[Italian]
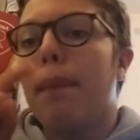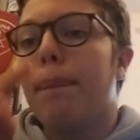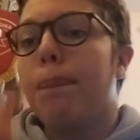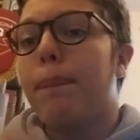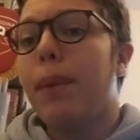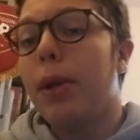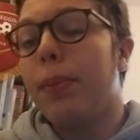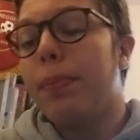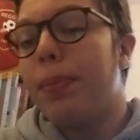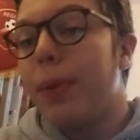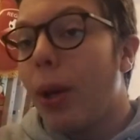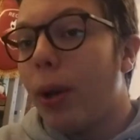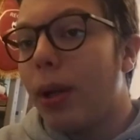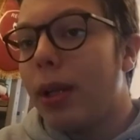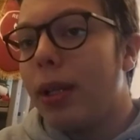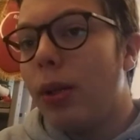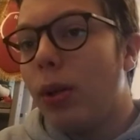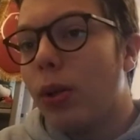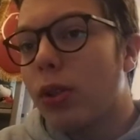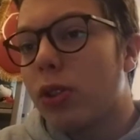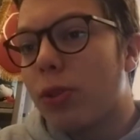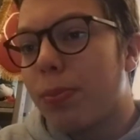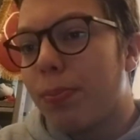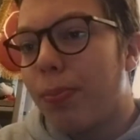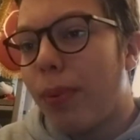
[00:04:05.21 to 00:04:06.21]
Poi Pioli
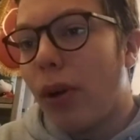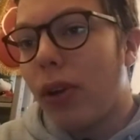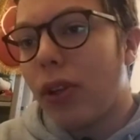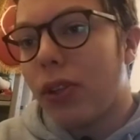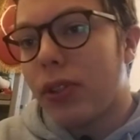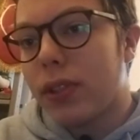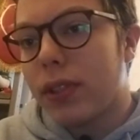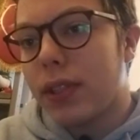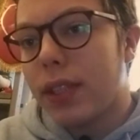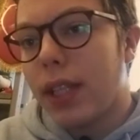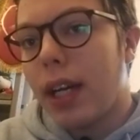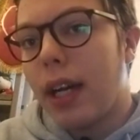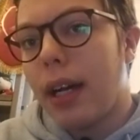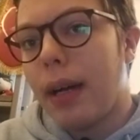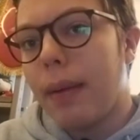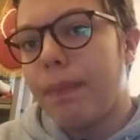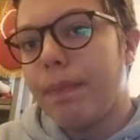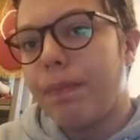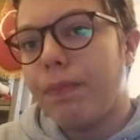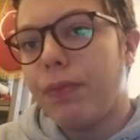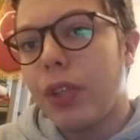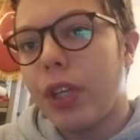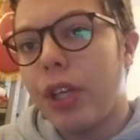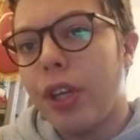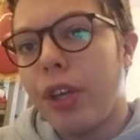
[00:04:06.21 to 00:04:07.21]
lo sposta
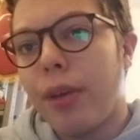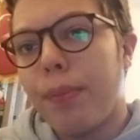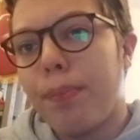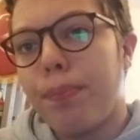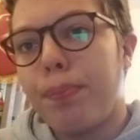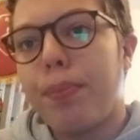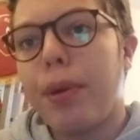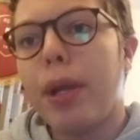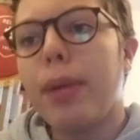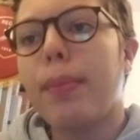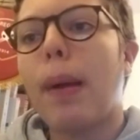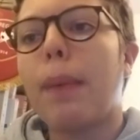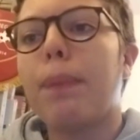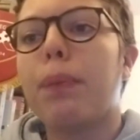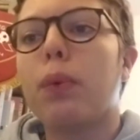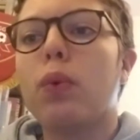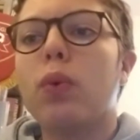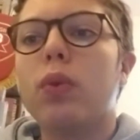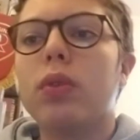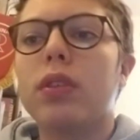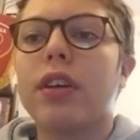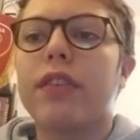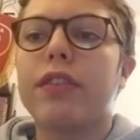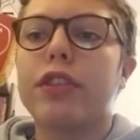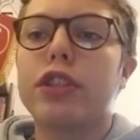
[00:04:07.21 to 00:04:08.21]
eh, prima
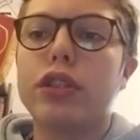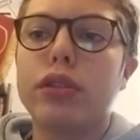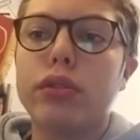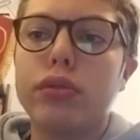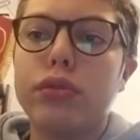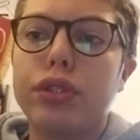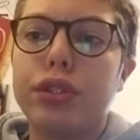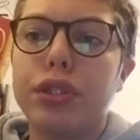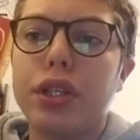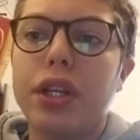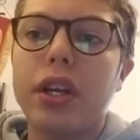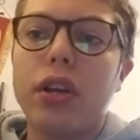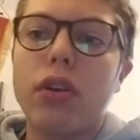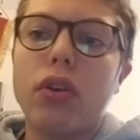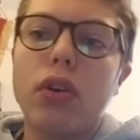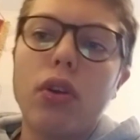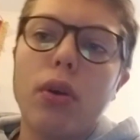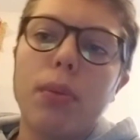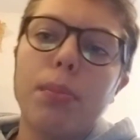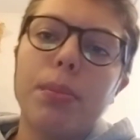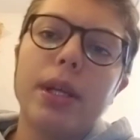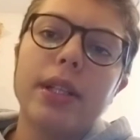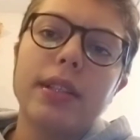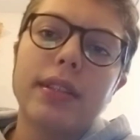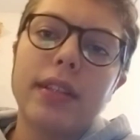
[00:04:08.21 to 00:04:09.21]
punta facendo uscire
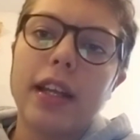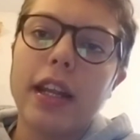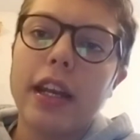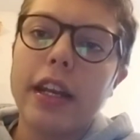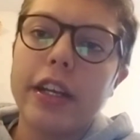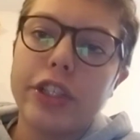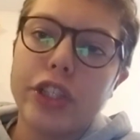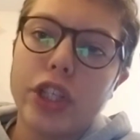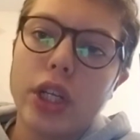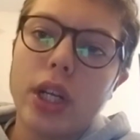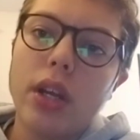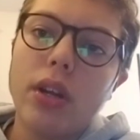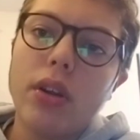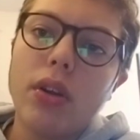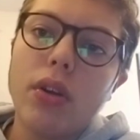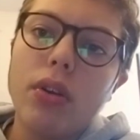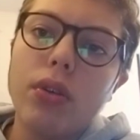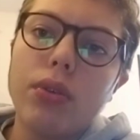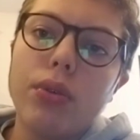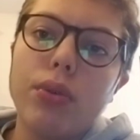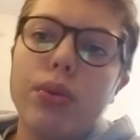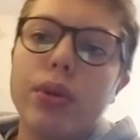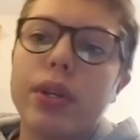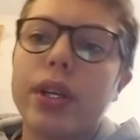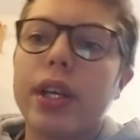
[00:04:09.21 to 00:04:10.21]
Colombo e entrare
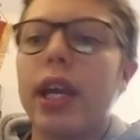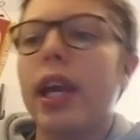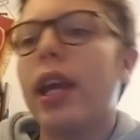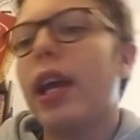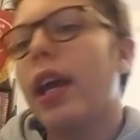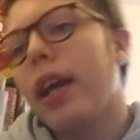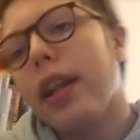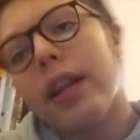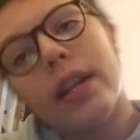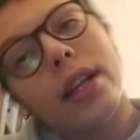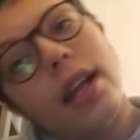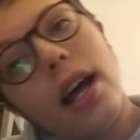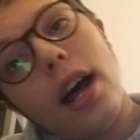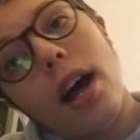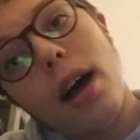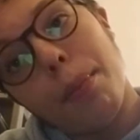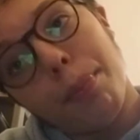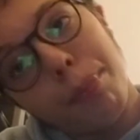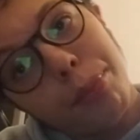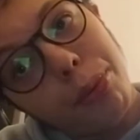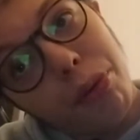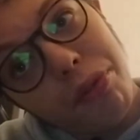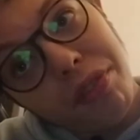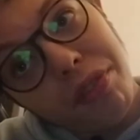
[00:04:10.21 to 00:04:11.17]
Cialanoglu che dà più